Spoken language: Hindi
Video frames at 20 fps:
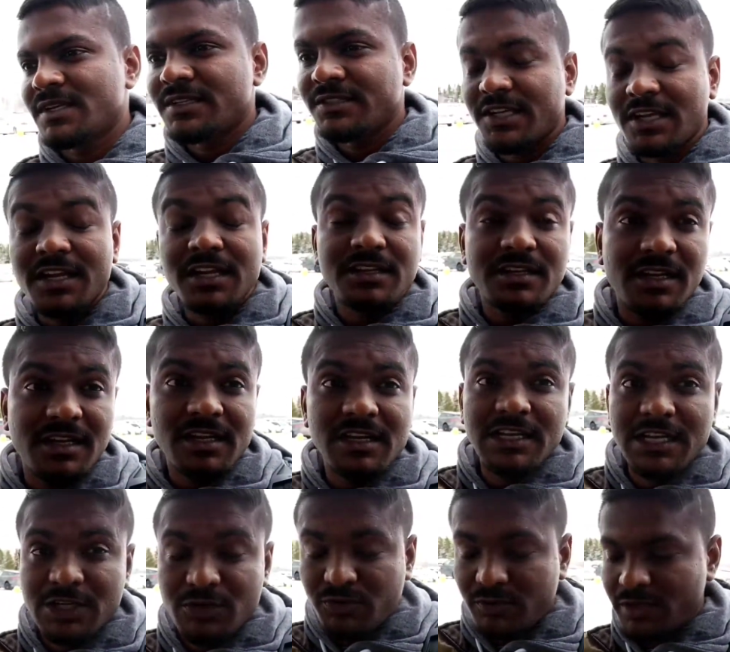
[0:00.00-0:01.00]
चेक इन करने
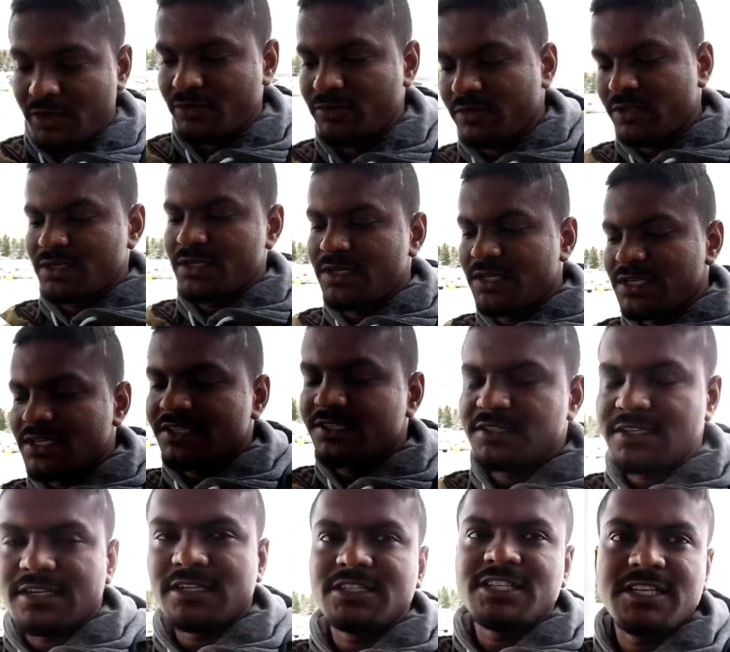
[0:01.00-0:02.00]
लेट हो गया हूँ
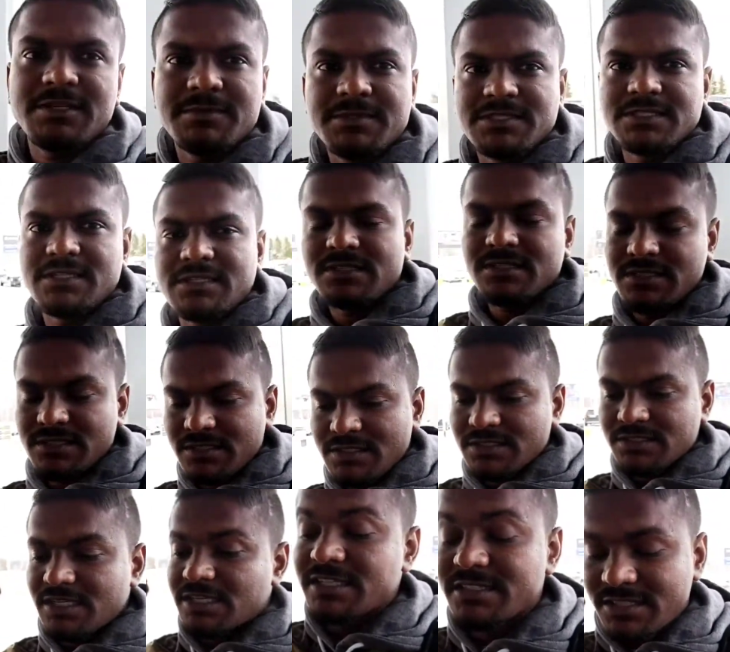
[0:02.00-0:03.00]
साढ़े चार बज रहे हैं
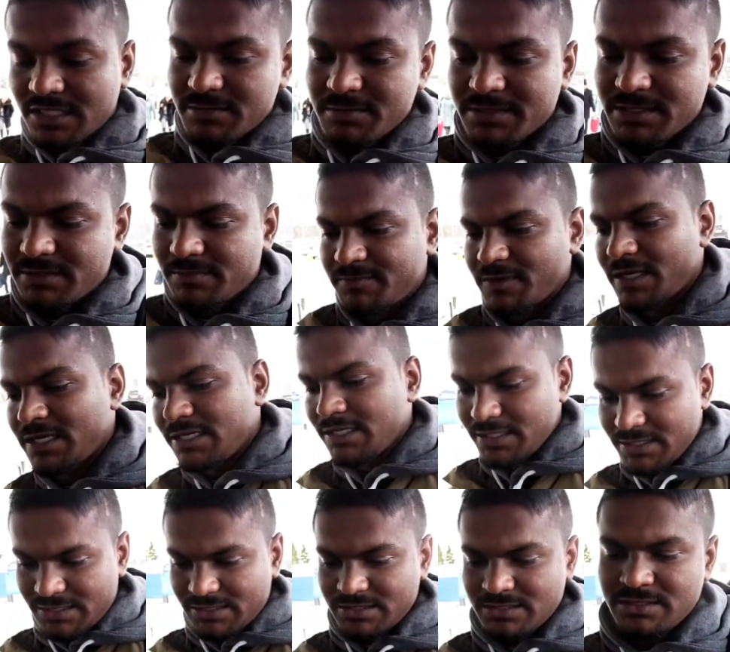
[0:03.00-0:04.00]
साढ़े चार बजे फ्लाइट है
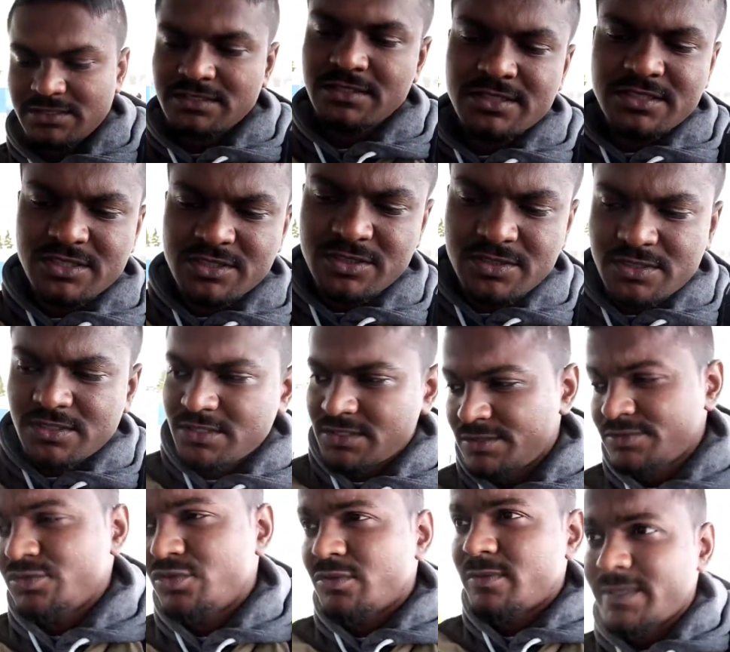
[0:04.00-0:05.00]

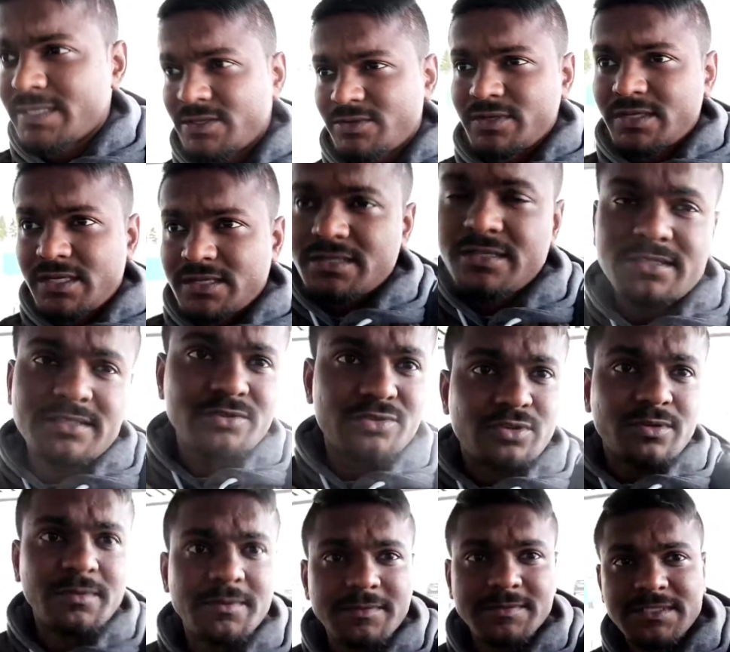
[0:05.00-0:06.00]
दो बजे हो गया तो
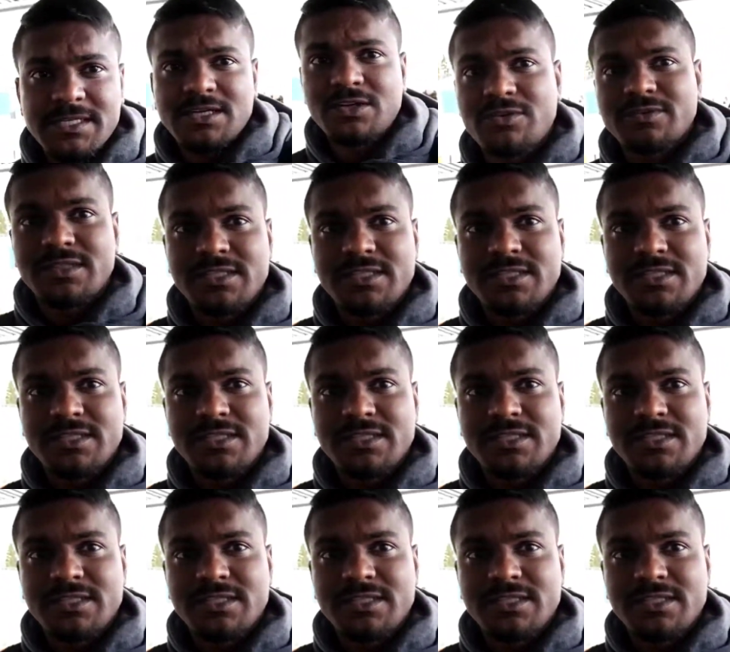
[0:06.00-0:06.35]
अभी मैं जा रहा हूँ